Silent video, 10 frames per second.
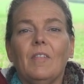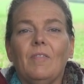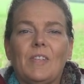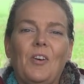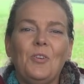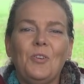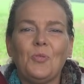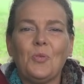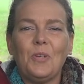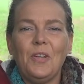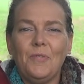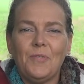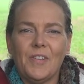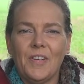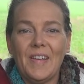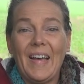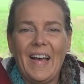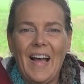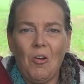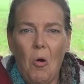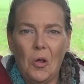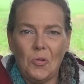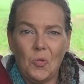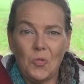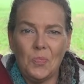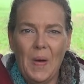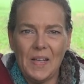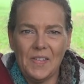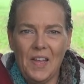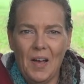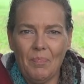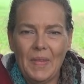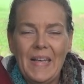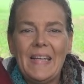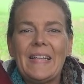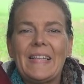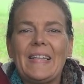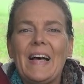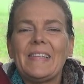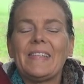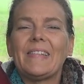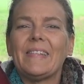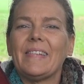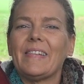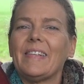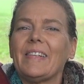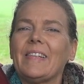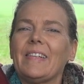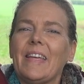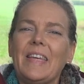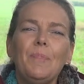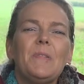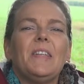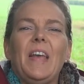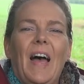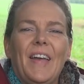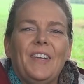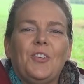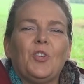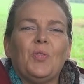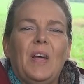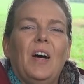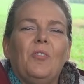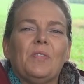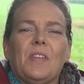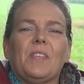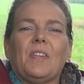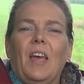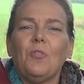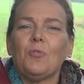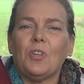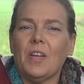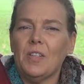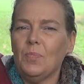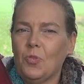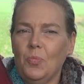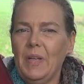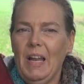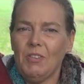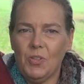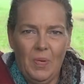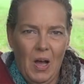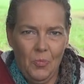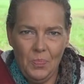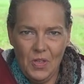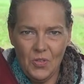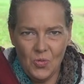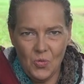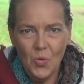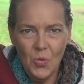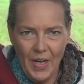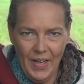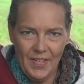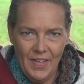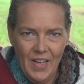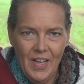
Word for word: Was auch nicht so gut hilft, sind Rangordnungsmaßnahmen. Das ergibt sich ja eigentlich schon daraus, dass Trennungsstress mit Dominanz überhaupt nichts zu tun hat.